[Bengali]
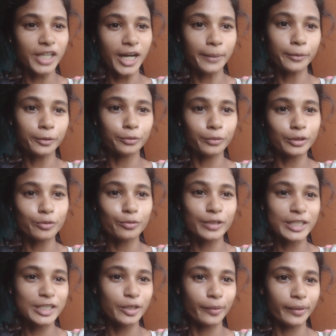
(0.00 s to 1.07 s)
যাবো তো একটু
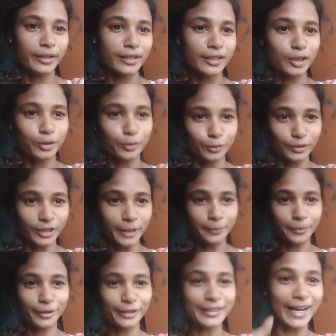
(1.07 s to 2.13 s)
রেডি হয়ে নিই তো
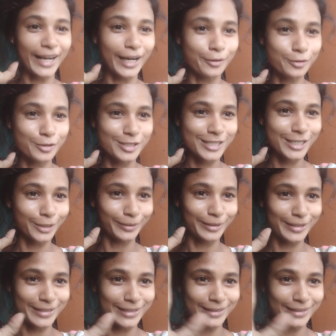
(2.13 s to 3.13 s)
তারপরে দেখা হচ্ছে তোমাদের